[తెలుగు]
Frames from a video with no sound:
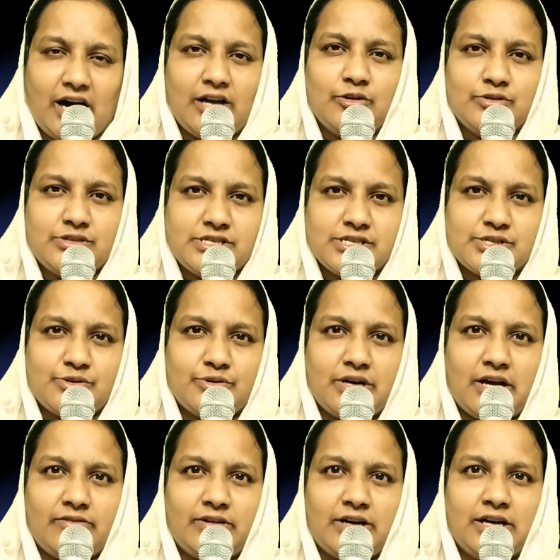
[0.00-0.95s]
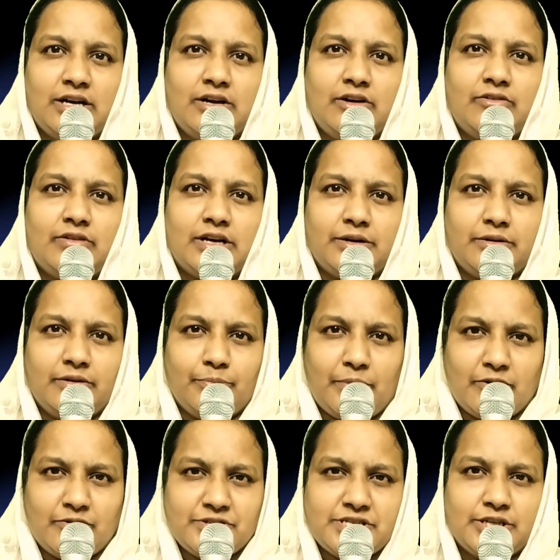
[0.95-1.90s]
ఆలోచిస్తున్నావా వారి
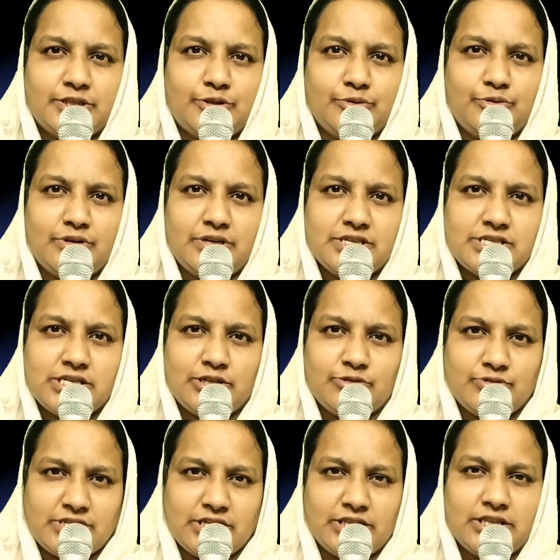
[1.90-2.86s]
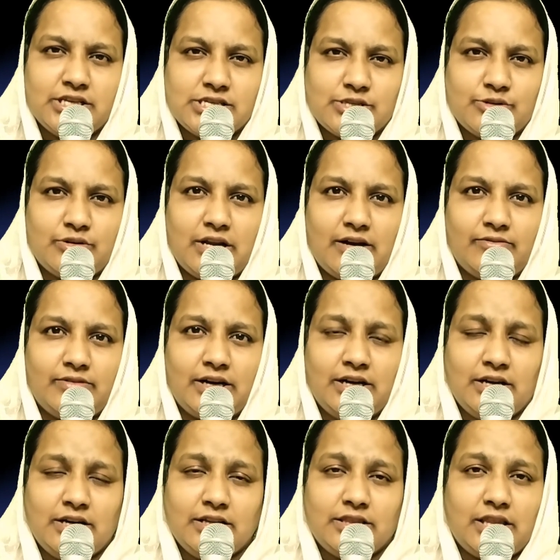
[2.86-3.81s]
భవిష్యత్తు గురించి నువ్వు చింతిస్తున్నావా
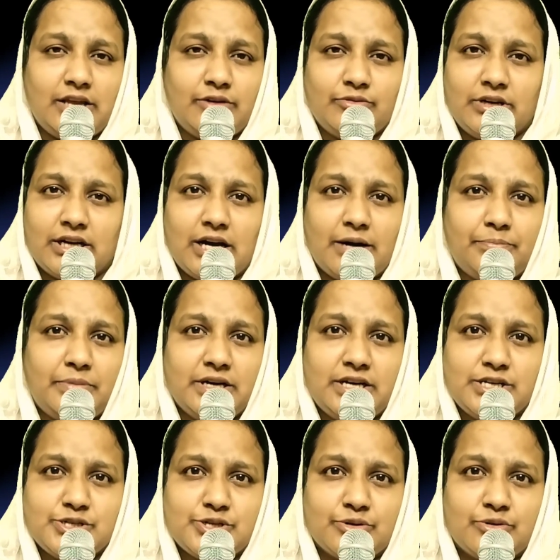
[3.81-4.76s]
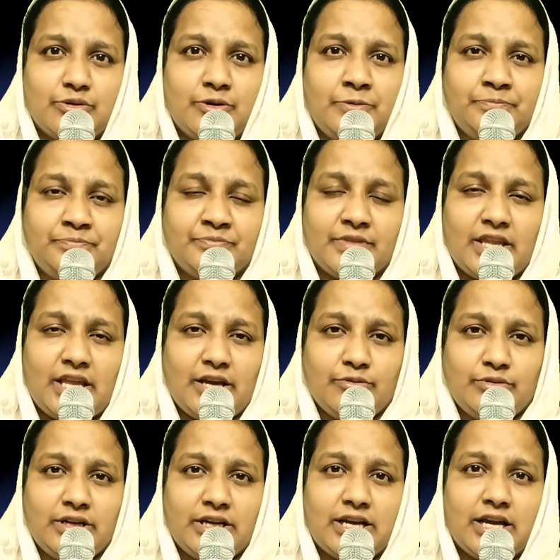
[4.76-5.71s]
దేవునికి అప్పగించుకో
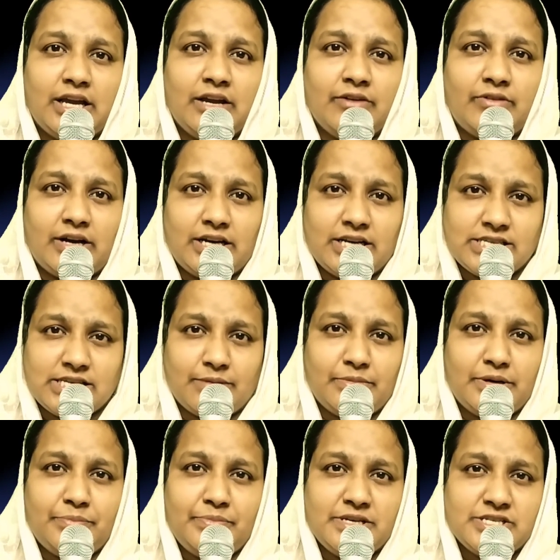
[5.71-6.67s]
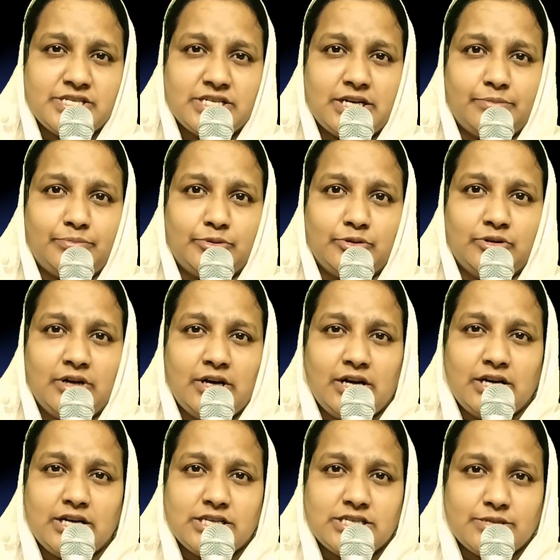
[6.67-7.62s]
దేవునికే వారిని సమర్పించినప్పుడు
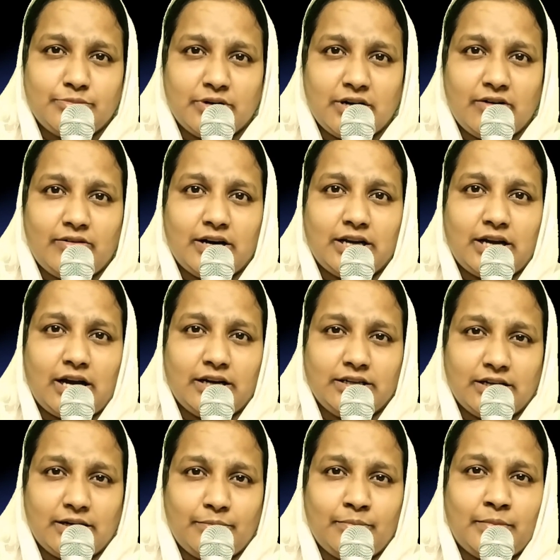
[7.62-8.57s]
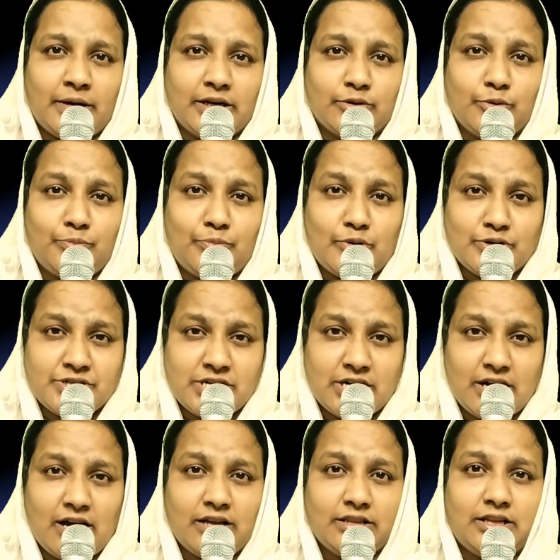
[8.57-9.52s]
నిజముగా ఆయన మనకు
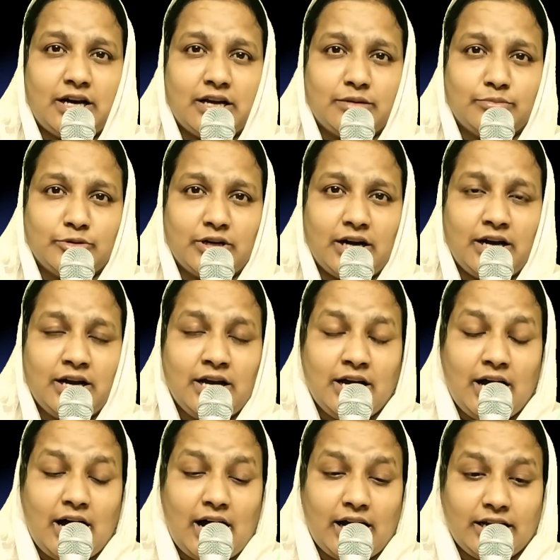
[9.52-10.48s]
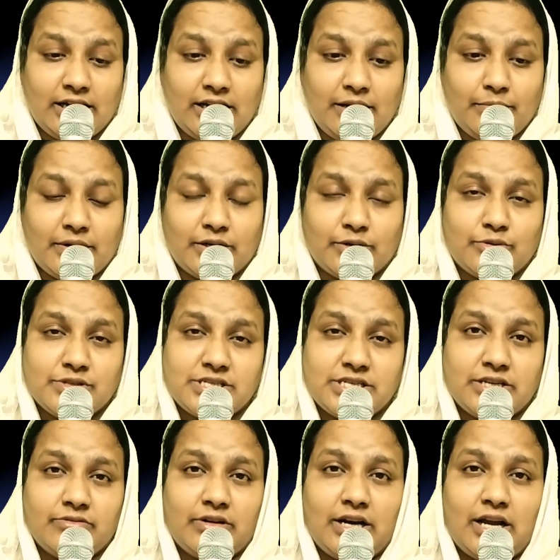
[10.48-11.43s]
పోషణాధారముగా ఆయనే మనకు
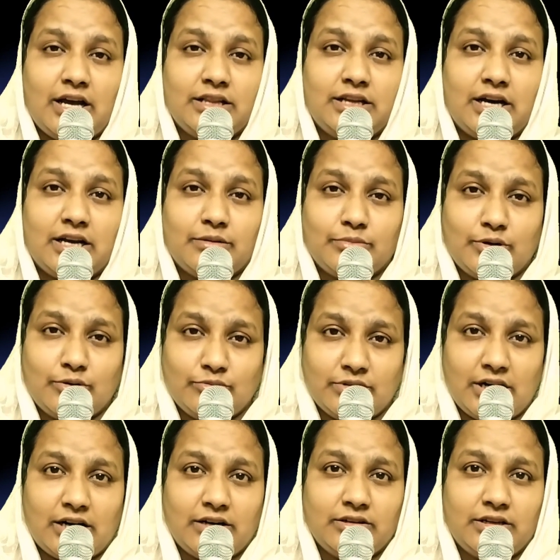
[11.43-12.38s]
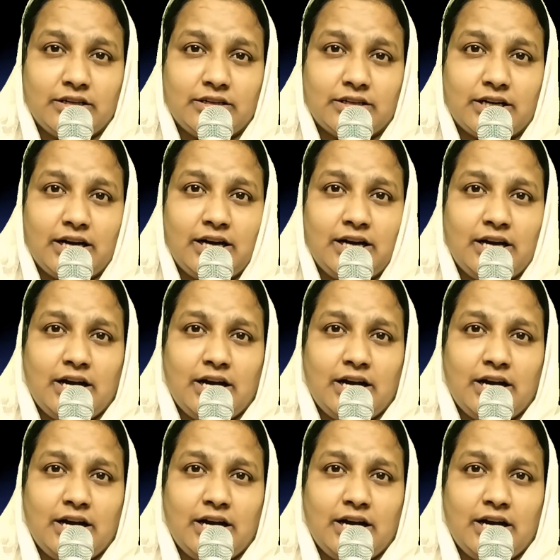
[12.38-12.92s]
జీవనాధారముగా ఉన్నాడు కనుక